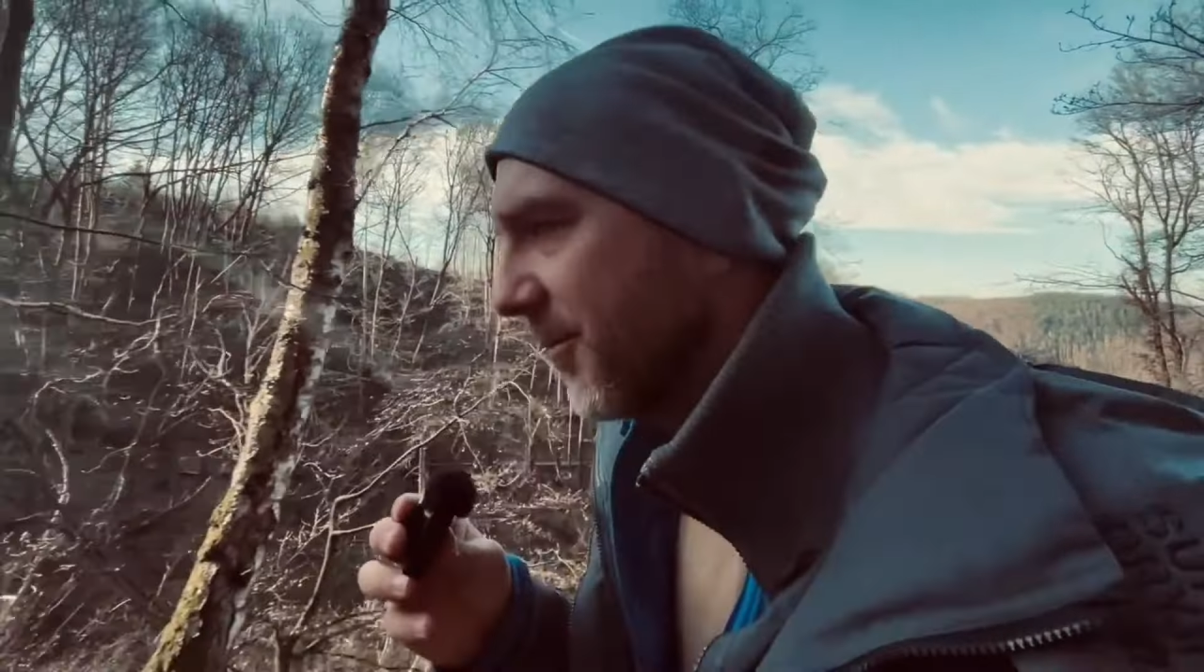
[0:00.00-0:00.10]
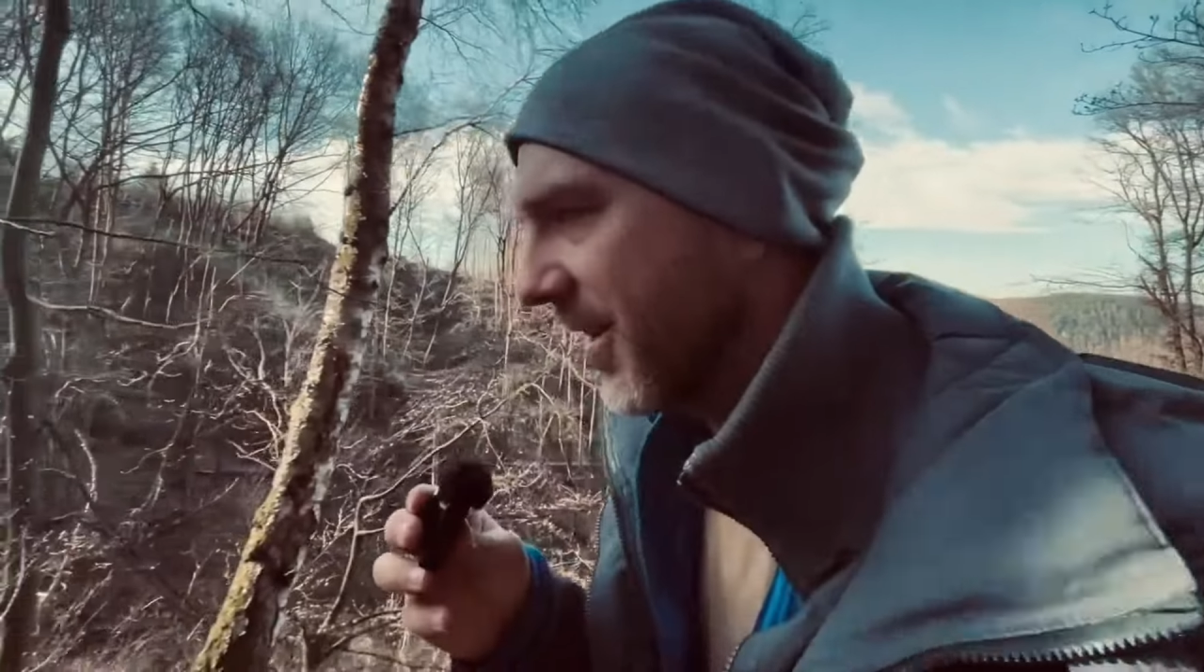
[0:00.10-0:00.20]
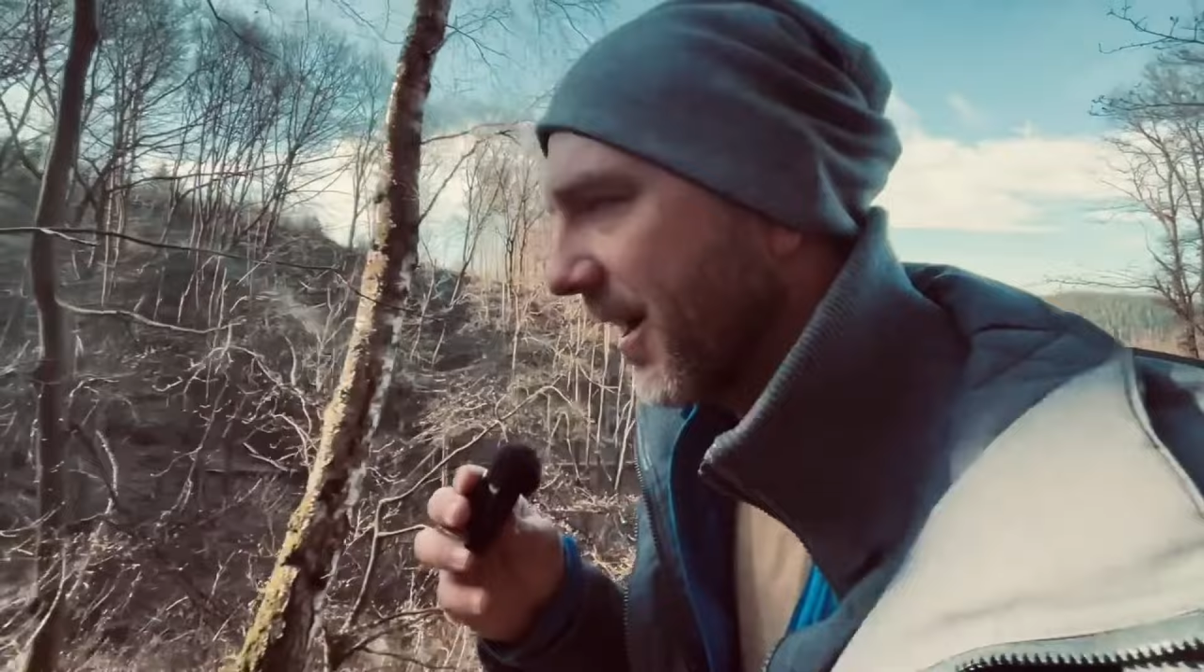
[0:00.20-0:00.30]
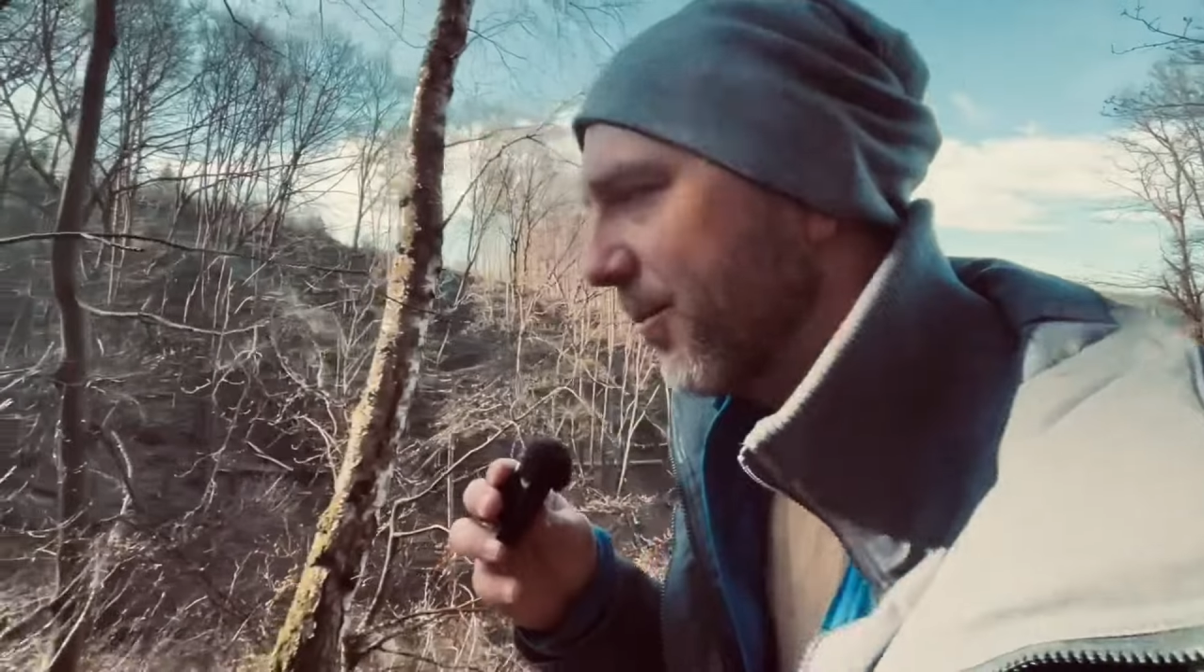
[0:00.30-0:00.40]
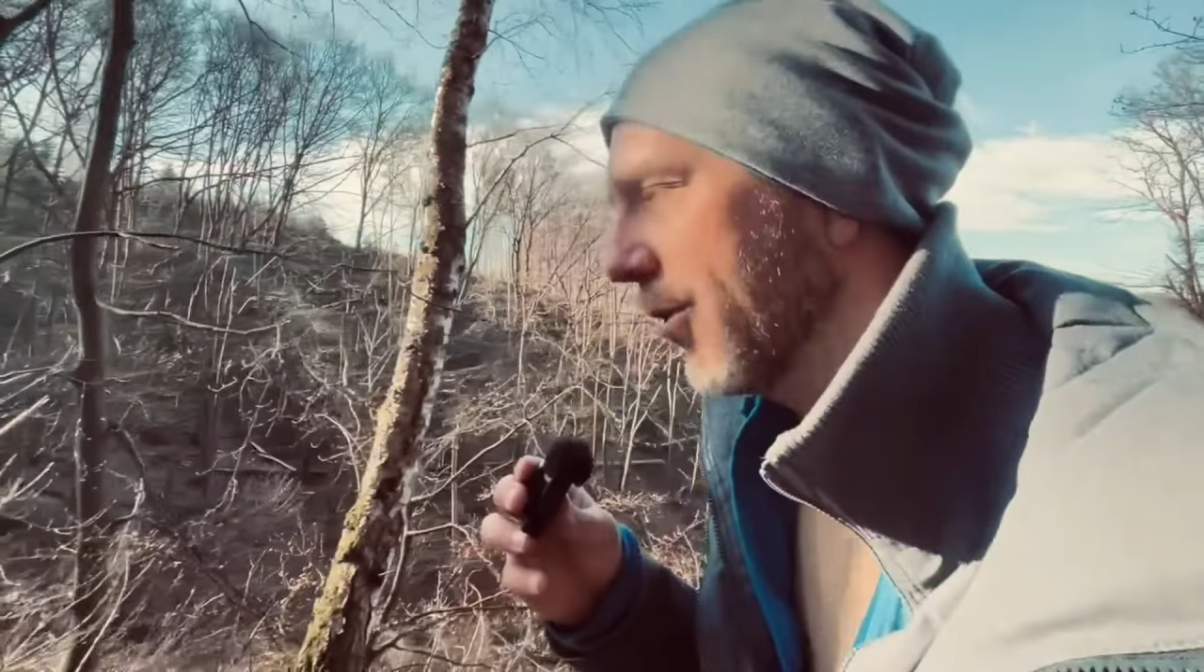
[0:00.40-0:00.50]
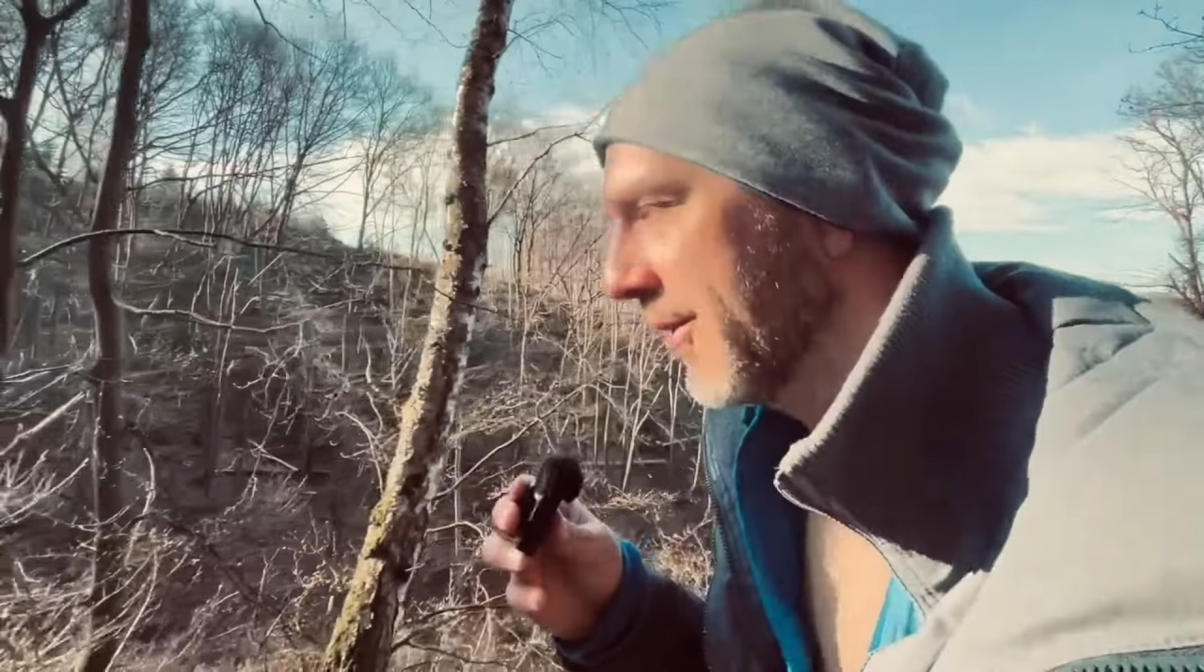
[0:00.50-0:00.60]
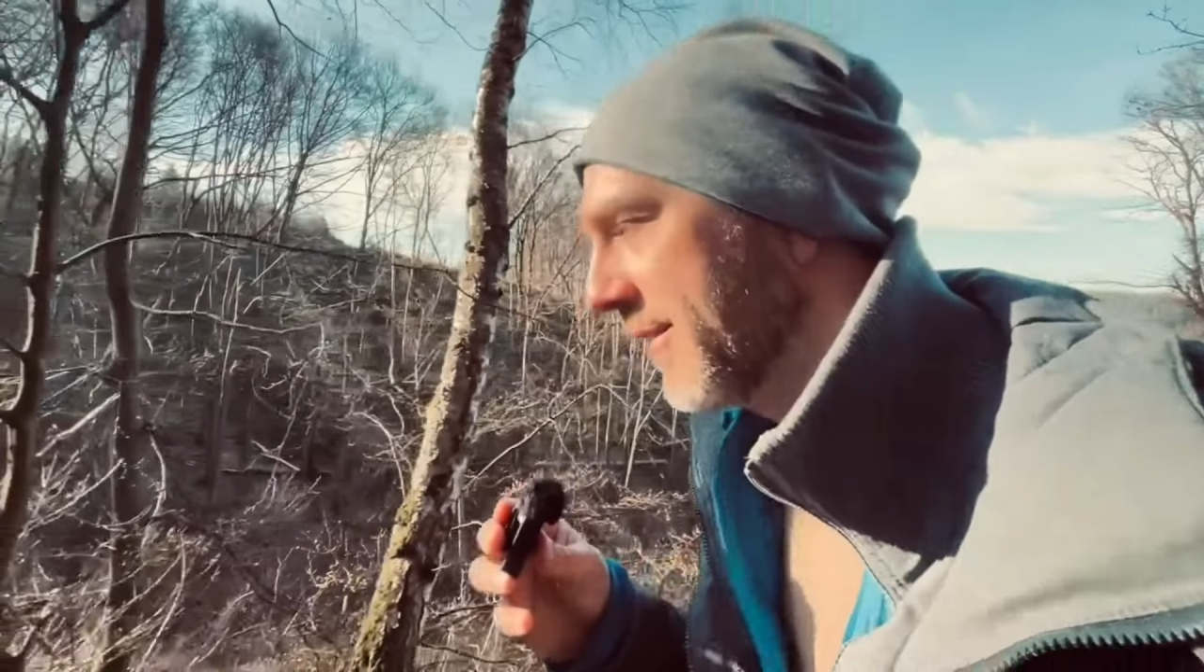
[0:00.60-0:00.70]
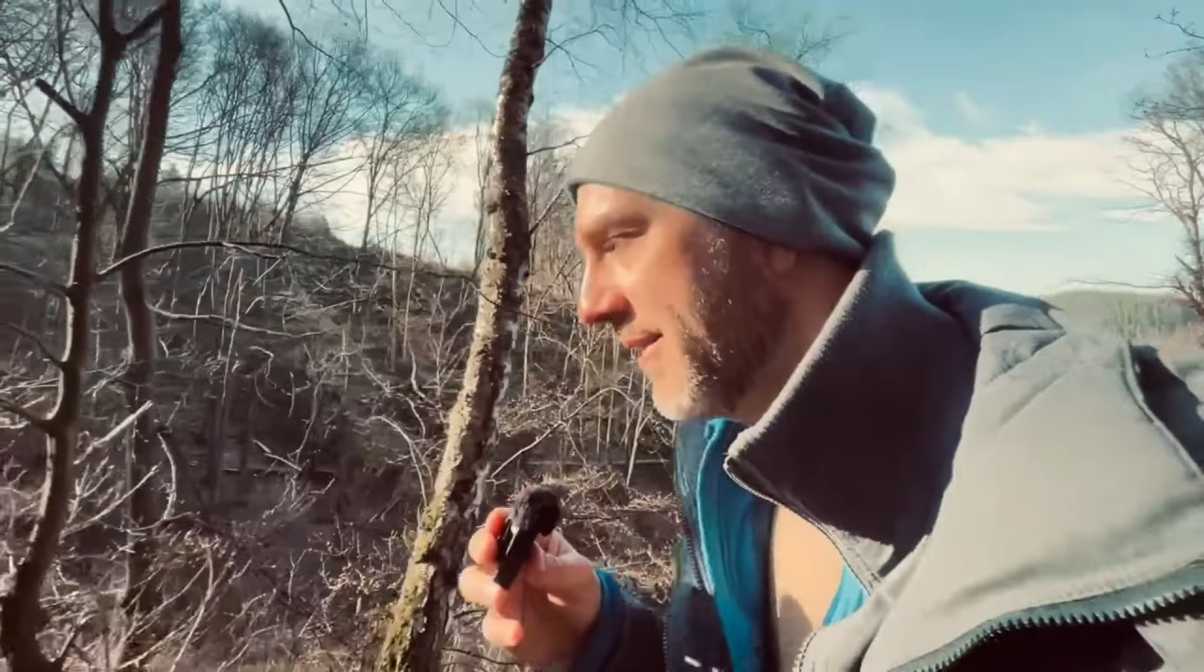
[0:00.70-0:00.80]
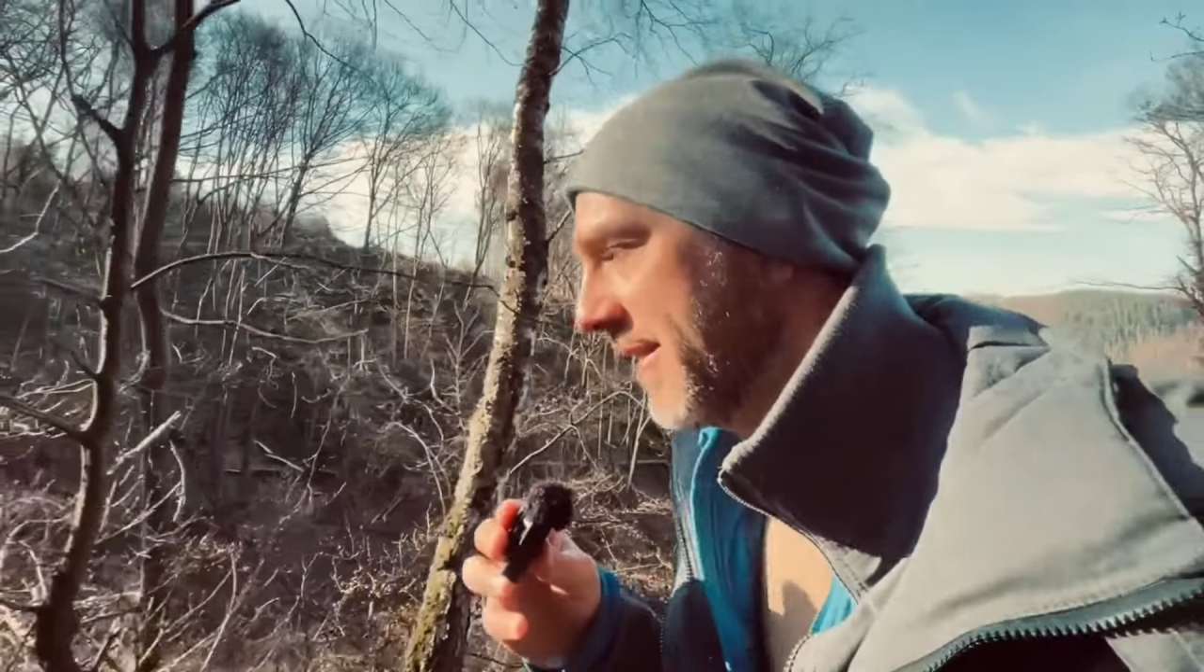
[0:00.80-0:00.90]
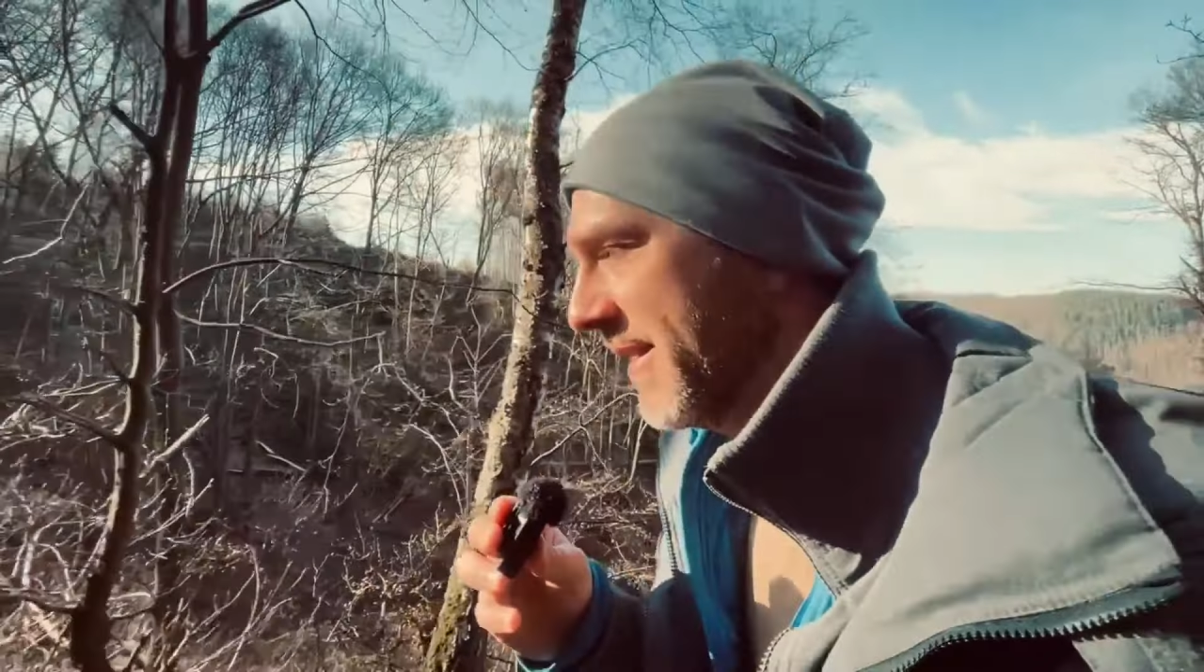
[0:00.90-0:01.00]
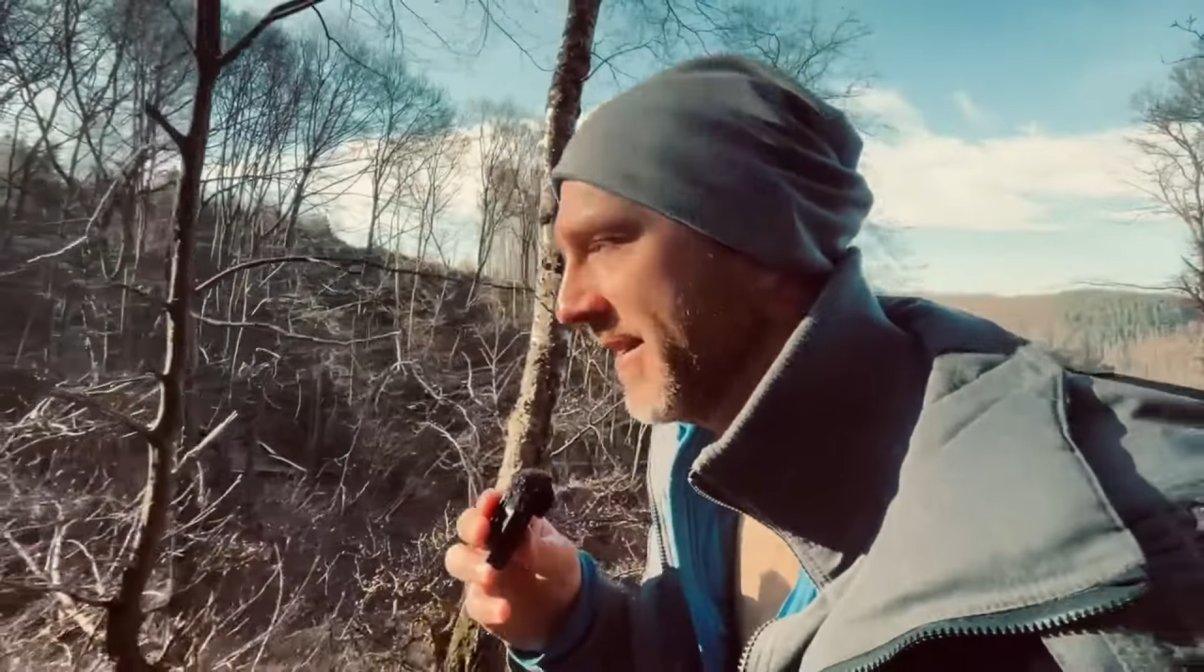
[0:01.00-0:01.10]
Therapeuten,